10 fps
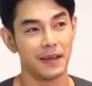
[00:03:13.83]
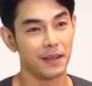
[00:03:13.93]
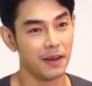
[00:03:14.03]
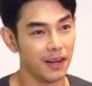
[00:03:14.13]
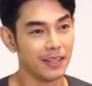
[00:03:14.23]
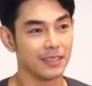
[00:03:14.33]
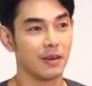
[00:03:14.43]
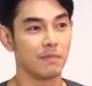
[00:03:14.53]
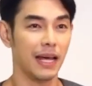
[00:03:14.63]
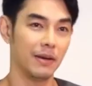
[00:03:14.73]
ก็ต้อง
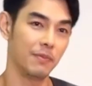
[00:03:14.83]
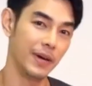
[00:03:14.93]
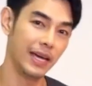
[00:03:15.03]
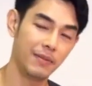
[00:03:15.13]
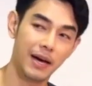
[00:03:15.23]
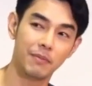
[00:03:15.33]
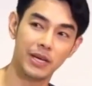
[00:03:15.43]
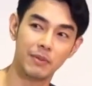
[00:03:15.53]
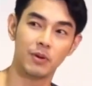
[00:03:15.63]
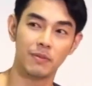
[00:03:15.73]
ผัดเปผัดเปี่
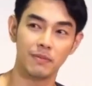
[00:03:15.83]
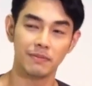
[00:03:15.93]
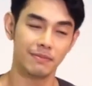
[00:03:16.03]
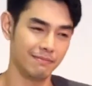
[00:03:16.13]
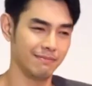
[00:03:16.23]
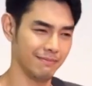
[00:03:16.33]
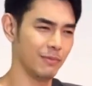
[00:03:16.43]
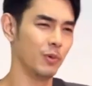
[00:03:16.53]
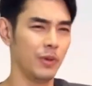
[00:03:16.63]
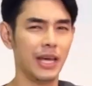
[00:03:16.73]
ยนหมุนห
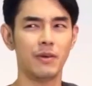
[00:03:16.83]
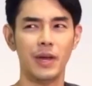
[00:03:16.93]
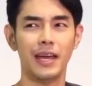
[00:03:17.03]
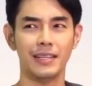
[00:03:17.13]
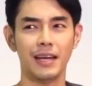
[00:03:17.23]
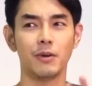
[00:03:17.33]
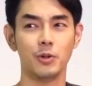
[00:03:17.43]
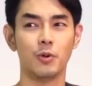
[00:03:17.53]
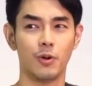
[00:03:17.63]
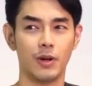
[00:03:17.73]
มุนเวียนเวนที่เขาอ
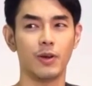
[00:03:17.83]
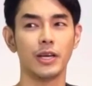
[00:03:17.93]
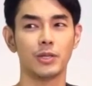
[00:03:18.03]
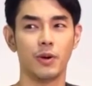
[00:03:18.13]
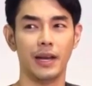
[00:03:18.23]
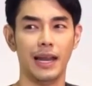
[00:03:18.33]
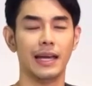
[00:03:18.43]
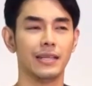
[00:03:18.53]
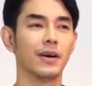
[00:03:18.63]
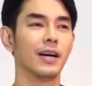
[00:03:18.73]
ยู่คอยตรวจแหละ
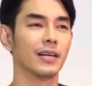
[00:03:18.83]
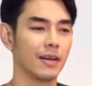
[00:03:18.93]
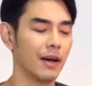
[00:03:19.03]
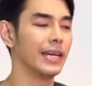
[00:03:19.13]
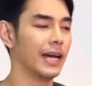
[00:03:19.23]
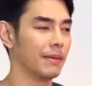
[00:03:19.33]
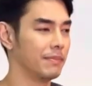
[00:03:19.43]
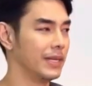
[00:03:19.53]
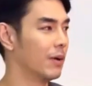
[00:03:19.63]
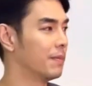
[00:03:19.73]
แต่ว่าก็อีกอ่ะ
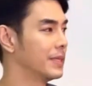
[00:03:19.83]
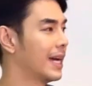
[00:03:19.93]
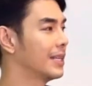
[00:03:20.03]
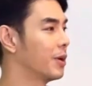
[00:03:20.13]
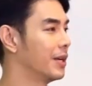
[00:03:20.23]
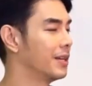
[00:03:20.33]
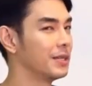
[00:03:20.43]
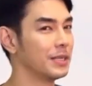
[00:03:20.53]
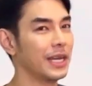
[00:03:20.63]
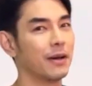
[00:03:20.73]
เดี๋ยวประชาชน
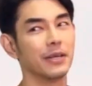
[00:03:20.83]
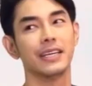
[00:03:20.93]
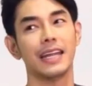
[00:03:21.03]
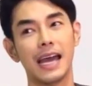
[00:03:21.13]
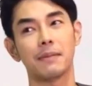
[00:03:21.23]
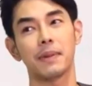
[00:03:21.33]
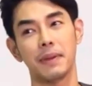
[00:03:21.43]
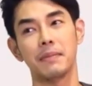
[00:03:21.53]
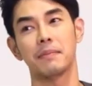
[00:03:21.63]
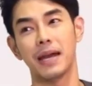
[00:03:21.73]
ที่เขาเดินทางไปไป
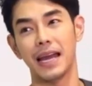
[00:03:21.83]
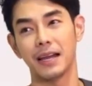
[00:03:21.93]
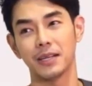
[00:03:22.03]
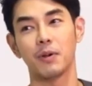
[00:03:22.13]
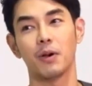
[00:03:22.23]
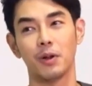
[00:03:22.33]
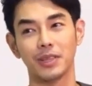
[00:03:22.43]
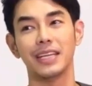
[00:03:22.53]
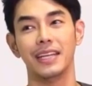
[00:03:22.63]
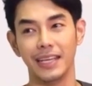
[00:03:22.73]
มามาก็จะบอกว่ารถ
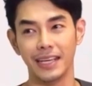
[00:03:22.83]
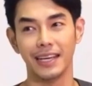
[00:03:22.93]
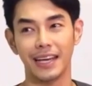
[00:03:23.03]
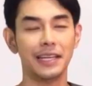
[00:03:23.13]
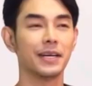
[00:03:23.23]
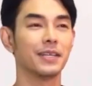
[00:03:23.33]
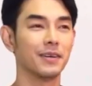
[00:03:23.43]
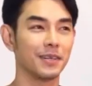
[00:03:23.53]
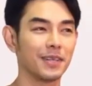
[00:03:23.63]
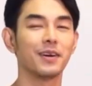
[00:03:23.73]
ติดอีก อันนี้ก็ต้อง
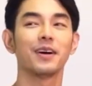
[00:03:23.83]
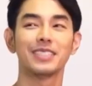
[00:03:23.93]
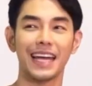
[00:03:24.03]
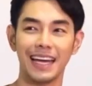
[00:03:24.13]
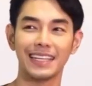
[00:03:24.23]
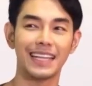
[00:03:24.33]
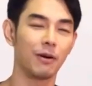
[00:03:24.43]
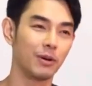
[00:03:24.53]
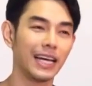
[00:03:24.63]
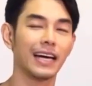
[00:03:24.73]
ก็ต้องเข้าใจกันต่างค
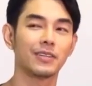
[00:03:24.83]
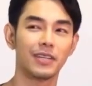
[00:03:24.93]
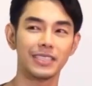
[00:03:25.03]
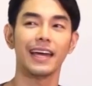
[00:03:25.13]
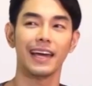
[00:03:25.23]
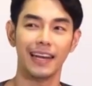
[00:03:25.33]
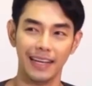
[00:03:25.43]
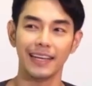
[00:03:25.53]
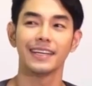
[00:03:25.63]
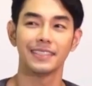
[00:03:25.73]
นต่างต้องเข้าใจกันอตีว
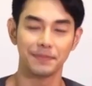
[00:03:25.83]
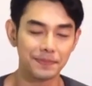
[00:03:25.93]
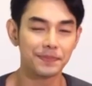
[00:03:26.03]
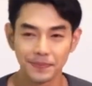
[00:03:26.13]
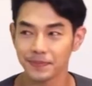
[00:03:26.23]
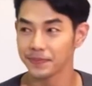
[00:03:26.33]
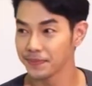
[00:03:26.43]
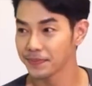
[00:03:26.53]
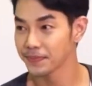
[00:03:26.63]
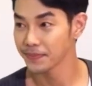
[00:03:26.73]

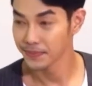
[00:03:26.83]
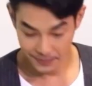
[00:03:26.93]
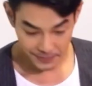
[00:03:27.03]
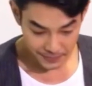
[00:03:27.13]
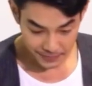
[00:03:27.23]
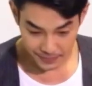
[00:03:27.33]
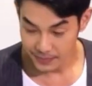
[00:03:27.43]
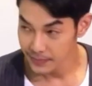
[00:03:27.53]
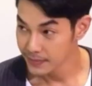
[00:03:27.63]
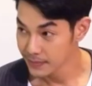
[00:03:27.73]
เนย
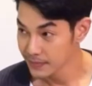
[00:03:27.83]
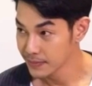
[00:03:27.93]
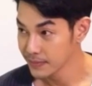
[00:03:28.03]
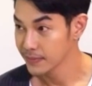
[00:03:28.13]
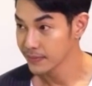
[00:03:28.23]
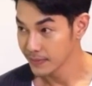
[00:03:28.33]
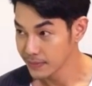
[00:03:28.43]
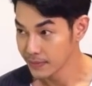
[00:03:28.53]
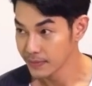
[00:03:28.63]
เาม